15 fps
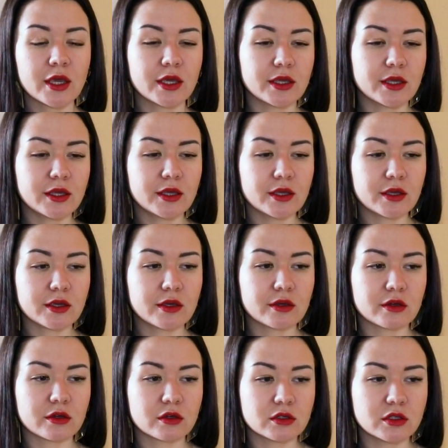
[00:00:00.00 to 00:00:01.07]

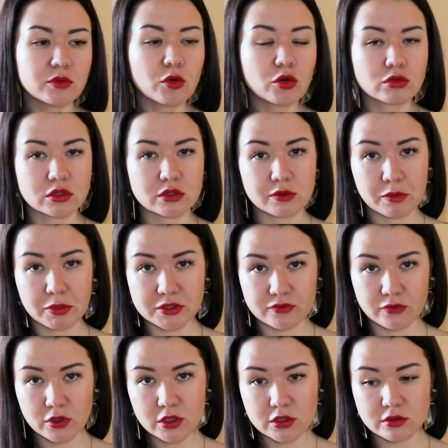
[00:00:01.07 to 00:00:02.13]
и не могут себе
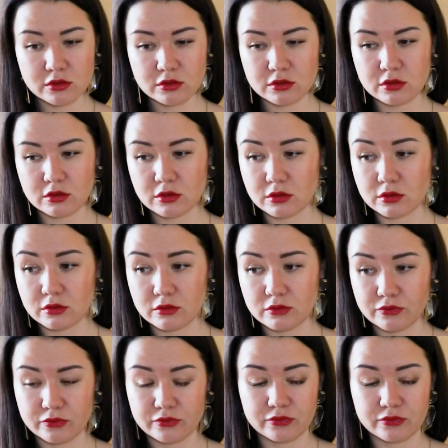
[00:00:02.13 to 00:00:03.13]
позволить э,